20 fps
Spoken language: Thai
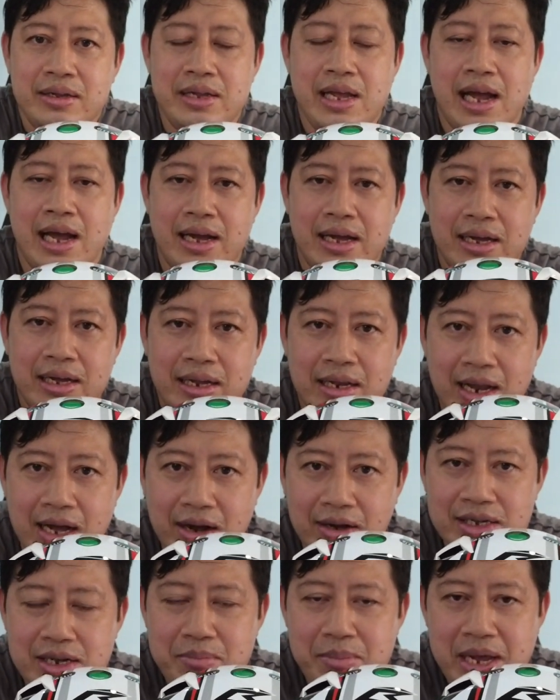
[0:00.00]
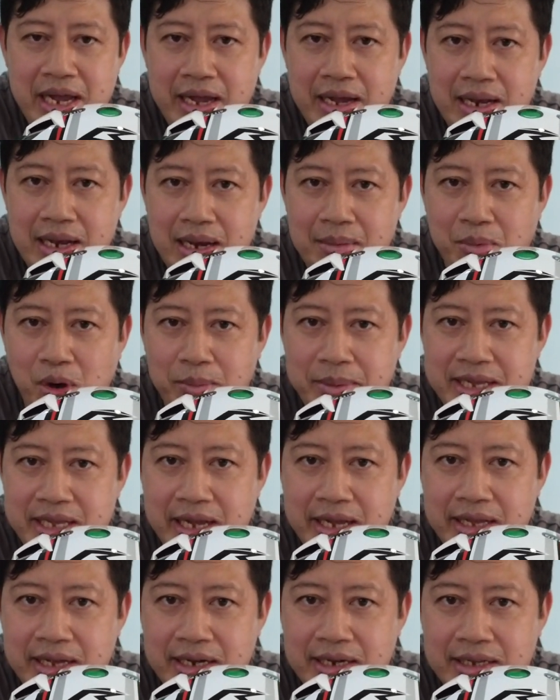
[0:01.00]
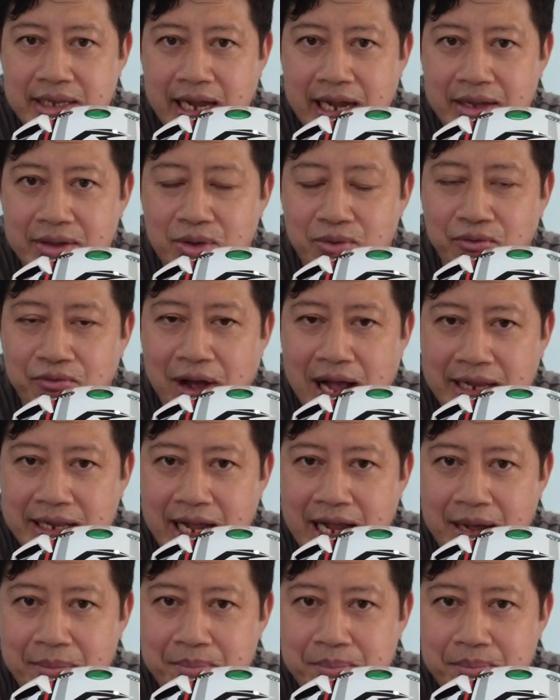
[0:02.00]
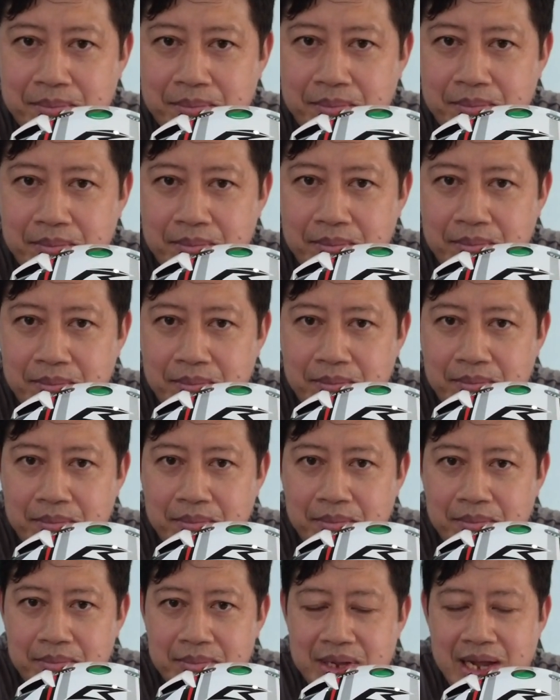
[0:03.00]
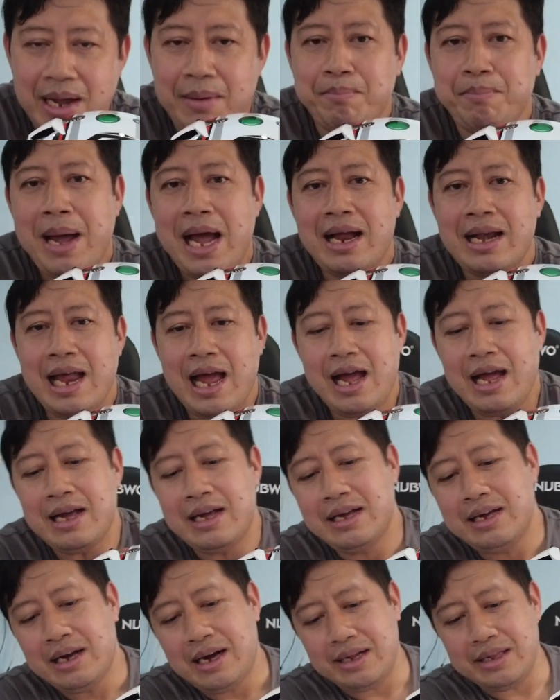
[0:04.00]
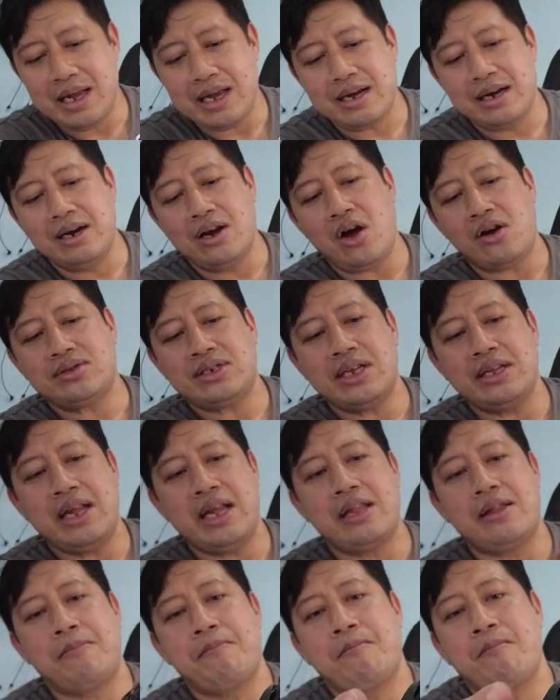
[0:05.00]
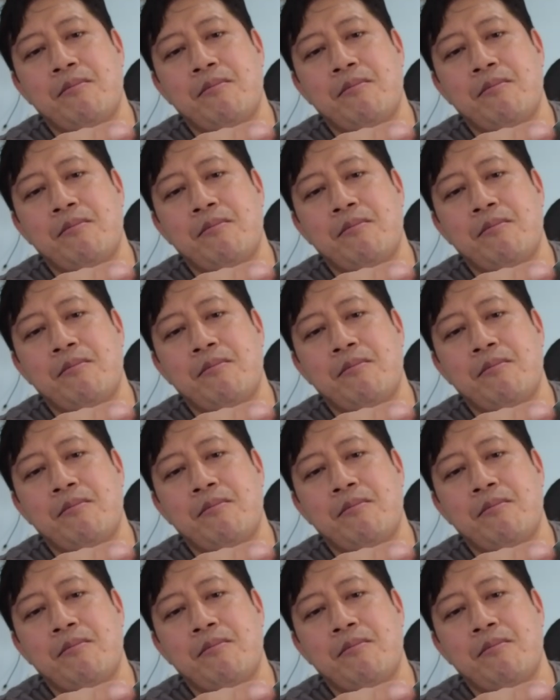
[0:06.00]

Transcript: เนี่ย แล้วเขาจะมีระบบอีกทีหนึ่งเนี่ยดุฟังนะครับ เนี่ยแป๊กและ อันนี้คือล็อกสนิท